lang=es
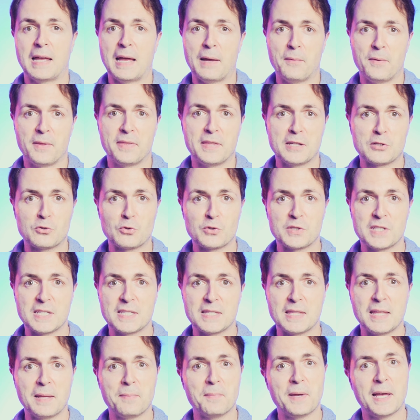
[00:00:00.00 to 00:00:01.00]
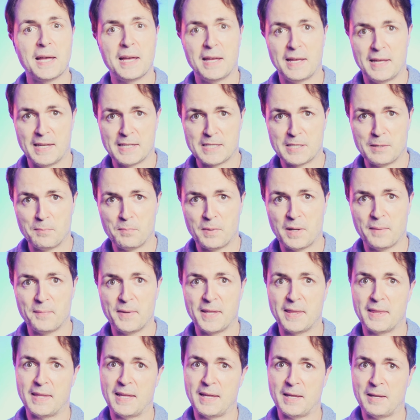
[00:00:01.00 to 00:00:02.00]
A veces su sistema es
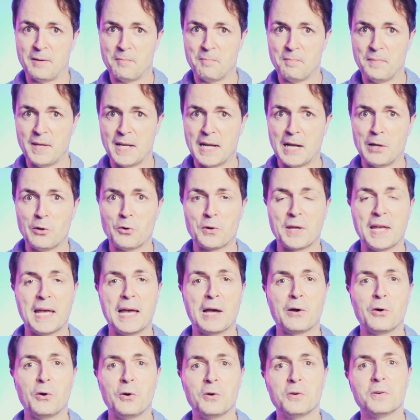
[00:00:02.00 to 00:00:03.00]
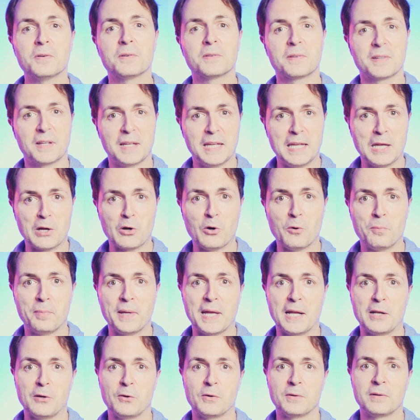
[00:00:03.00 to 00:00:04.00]
simplemente mira lo que hago y
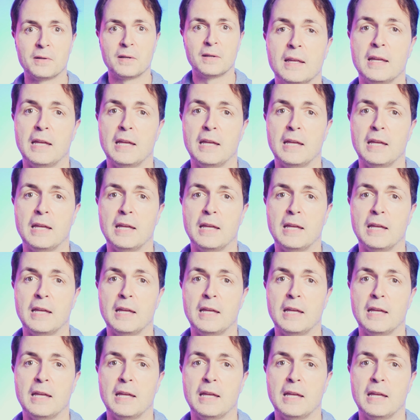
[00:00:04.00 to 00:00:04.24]
cópialo,